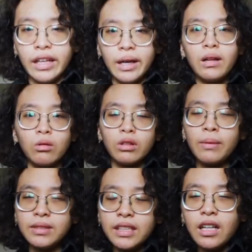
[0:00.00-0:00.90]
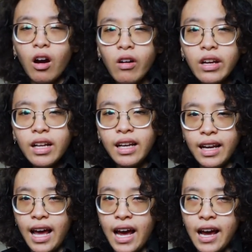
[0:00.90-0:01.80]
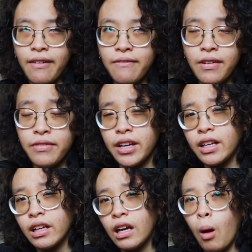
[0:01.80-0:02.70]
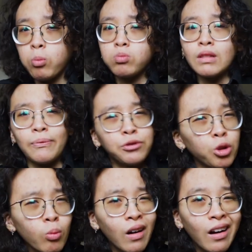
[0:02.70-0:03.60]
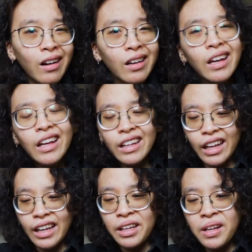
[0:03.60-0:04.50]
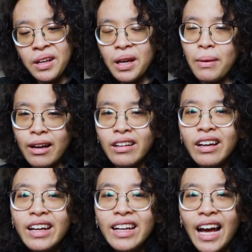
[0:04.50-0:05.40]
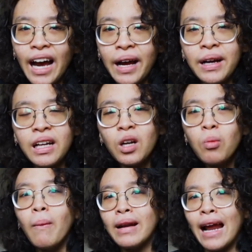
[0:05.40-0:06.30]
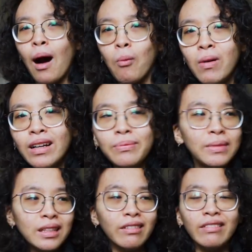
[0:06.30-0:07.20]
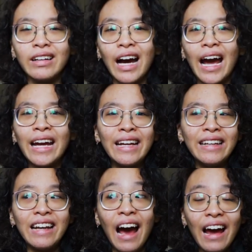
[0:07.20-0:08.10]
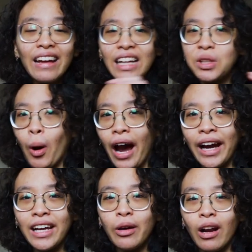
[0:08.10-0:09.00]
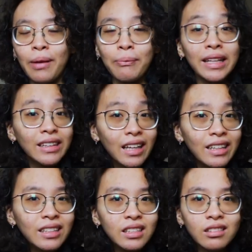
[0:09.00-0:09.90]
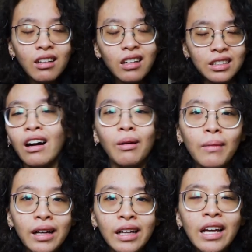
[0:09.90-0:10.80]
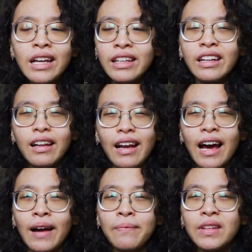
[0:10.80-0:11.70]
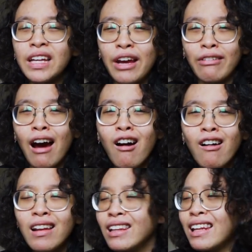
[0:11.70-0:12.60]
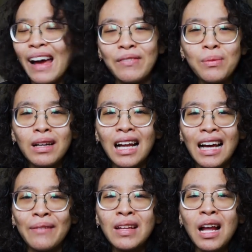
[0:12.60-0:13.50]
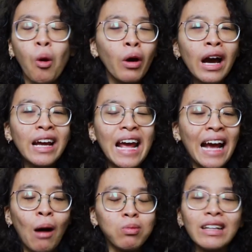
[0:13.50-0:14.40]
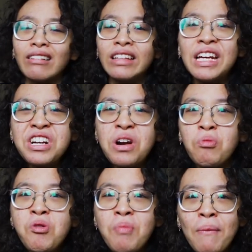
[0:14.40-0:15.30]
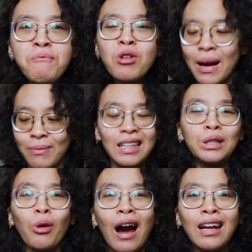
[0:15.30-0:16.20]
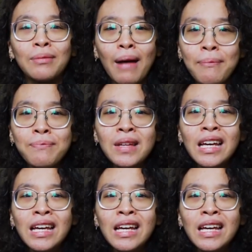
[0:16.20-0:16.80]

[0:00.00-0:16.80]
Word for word: Thì cái đầu tiên mình sẽ nói là về việc học tập trung hơn. Thì các bạn có để ý là lúc mà mình học á, mình thường hay để điện thoại hoặc là máy tính rất là gần mình, cho nên là cái điều đó làm cho mình là cảm thấy là ok, đang học cái tự nhiên rất là muốn bấm, cầm cái điện thoại lên bấm.